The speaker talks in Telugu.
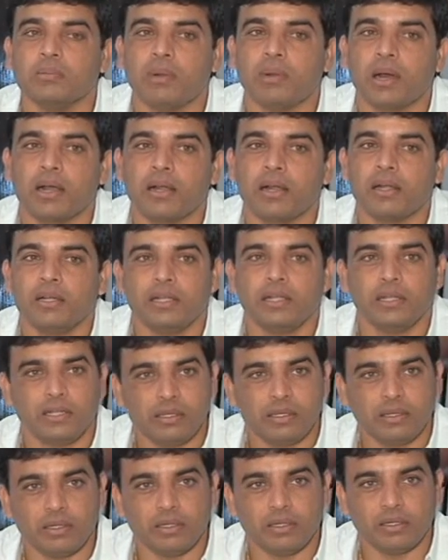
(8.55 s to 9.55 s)
మాగంటి
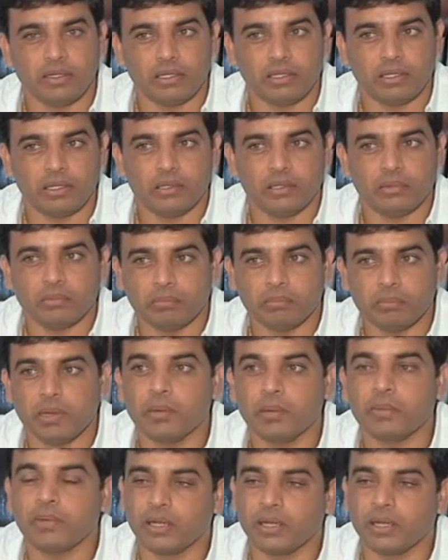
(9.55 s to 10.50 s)
బాబు